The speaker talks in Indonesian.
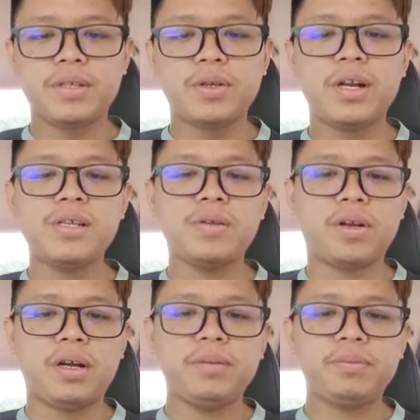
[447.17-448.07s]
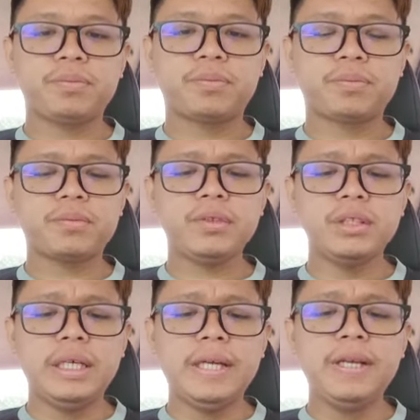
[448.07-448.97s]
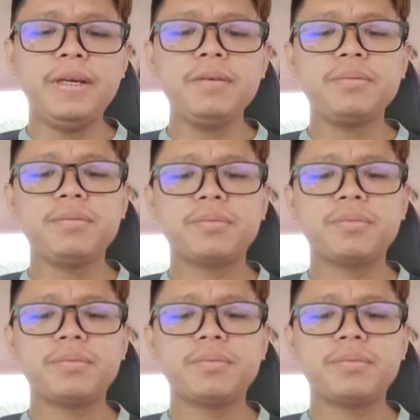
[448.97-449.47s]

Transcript: Saudara-saudara, ini